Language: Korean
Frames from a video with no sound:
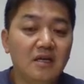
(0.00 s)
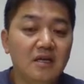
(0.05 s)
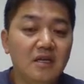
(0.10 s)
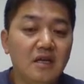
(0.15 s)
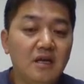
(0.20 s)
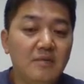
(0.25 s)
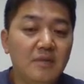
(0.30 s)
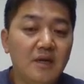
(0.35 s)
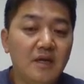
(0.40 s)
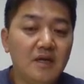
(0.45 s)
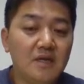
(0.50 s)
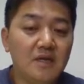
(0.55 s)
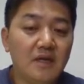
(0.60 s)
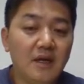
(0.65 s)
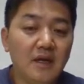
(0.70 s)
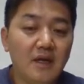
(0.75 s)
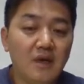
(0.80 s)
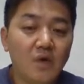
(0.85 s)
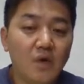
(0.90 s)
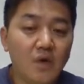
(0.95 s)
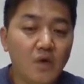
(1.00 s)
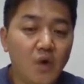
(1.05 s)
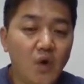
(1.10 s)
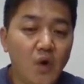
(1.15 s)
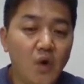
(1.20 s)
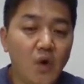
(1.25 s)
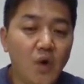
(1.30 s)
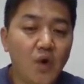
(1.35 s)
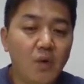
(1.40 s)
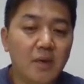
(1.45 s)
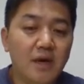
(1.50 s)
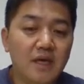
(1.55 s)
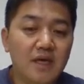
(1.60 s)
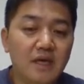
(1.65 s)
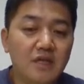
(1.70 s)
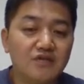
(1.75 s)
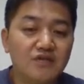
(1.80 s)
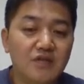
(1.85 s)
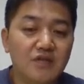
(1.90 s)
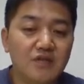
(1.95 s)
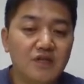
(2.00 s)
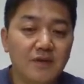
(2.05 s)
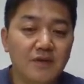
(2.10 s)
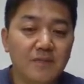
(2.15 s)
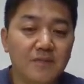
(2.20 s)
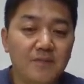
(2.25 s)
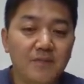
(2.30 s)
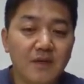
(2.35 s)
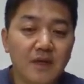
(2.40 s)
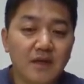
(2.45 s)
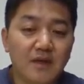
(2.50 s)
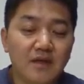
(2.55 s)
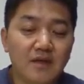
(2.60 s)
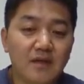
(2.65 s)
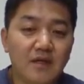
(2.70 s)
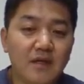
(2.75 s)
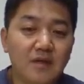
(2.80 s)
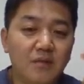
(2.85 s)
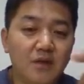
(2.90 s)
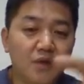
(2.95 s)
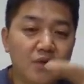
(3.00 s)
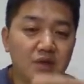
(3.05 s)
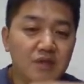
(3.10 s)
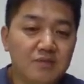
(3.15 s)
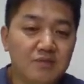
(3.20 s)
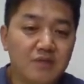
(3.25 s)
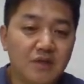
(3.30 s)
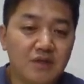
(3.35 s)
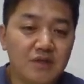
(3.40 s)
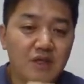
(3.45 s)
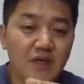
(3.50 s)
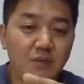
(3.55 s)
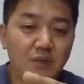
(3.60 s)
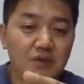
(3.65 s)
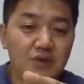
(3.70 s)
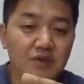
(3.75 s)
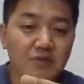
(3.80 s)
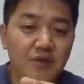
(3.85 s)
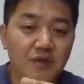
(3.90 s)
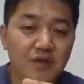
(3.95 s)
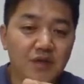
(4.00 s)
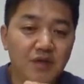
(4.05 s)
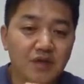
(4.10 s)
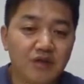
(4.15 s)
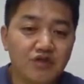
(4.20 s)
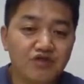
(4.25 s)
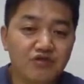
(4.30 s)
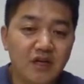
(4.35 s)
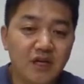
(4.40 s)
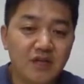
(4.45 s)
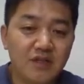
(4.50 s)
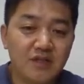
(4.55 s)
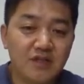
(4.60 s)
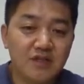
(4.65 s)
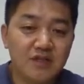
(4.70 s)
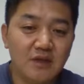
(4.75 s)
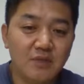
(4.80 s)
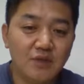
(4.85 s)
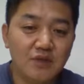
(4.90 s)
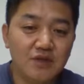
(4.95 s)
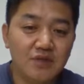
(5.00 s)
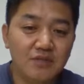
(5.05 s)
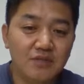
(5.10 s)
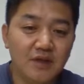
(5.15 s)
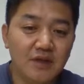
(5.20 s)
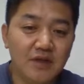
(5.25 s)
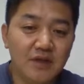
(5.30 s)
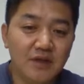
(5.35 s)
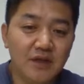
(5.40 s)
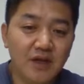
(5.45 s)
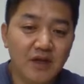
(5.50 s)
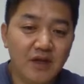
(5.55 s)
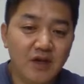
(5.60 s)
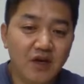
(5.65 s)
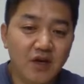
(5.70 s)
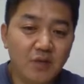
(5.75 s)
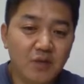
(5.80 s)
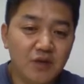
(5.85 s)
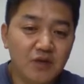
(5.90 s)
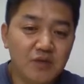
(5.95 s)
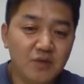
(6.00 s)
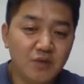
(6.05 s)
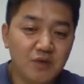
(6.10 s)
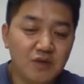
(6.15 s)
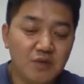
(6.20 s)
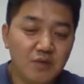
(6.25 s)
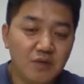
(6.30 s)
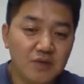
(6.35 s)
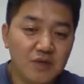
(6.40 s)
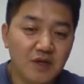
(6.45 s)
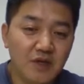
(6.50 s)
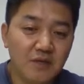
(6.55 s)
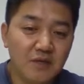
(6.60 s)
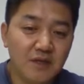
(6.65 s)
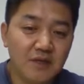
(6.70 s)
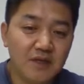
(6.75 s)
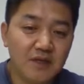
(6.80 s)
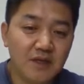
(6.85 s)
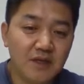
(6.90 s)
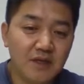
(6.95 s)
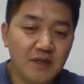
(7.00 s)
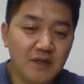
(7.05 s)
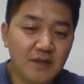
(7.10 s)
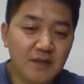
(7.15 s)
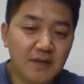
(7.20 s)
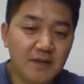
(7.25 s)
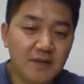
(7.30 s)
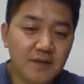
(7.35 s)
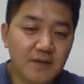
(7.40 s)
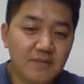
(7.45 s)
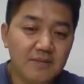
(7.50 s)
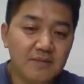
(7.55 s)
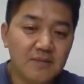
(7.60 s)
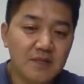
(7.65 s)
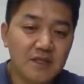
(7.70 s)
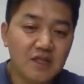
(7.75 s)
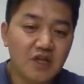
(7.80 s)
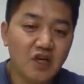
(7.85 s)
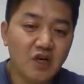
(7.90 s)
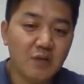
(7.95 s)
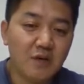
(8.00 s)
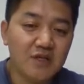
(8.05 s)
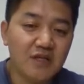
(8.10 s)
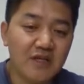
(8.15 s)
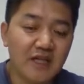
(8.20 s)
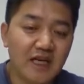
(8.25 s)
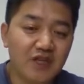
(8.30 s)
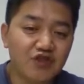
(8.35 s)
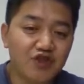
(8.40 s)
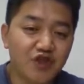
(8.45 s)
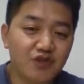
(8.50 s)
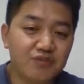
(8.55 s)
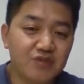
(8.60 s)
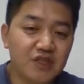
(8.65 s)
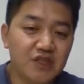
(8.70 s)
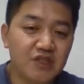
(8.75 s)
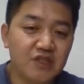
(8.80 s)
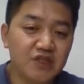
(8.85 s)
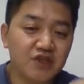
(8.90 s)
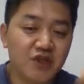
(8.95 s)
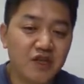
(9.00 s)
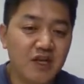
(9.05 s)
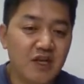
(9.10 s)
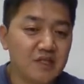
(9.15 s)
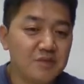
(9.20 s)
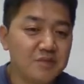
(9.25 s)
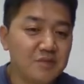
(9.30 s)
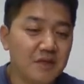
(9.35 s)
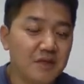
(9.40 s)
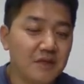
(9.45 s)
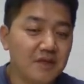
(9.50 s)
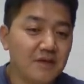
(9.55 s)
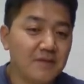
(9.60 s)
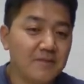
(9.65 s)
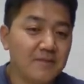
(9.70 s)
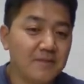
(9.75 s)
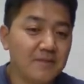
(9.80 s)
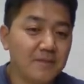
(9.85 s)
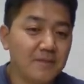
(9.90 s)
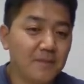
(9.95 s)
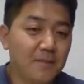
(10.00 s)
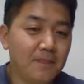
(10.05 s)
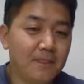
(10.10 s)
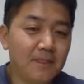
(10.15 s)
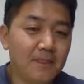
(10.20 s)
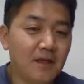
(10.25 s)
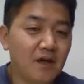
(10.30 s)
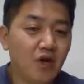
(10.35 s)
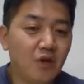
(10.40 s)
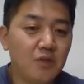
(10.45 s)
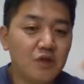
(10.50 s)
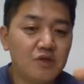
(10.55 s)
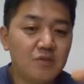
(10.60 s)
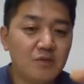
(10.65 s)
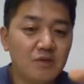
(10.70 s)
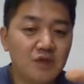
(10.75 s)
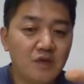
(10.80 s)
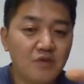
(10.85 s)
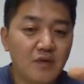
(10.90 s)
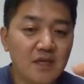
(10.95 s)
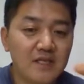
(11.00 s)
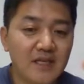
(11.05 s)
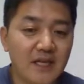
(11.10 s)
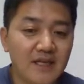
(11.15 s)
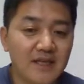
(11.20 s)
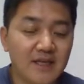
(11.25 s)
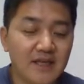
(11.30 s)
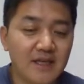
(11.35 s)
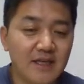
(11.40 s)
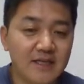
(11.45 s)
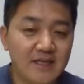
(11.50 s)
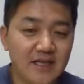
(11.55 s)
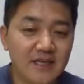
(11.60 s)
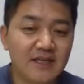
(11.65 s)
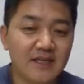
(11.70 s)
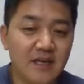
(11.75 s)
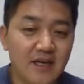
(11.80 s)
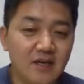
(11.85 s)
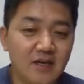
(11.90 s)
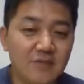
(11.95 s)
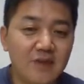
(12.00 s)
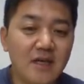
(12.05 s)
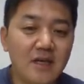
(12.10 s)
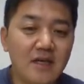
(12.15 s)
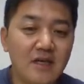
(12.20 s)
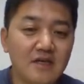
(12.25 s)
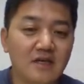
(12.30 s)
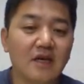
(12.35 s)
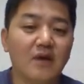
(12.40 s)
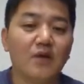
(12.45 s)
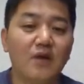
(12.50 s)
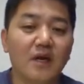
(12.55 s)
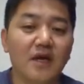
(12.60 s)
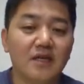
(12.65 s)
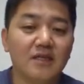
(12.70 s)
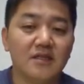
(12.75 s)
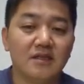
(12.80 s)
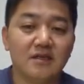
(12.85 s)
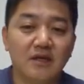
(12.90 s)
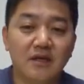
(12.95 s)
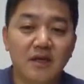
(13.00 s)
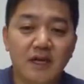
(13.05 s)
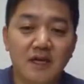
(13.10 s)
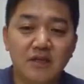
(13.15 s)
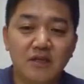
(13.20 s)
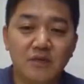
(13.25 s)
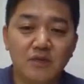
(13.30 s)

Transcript: 그 다음에 꼼꼼하게 할 수 있어요 그 다음에 여기 지금 여자에 보시면요 중간에 있는 여자에 보시면 허벅지 먼저 보세요 허벅지 이 허벅지가 나중에 움직이죠 저렇게 가시면 안 돼요 허벅지 먼저 꽉짠 다음에 그 다음 올라가시는 거예요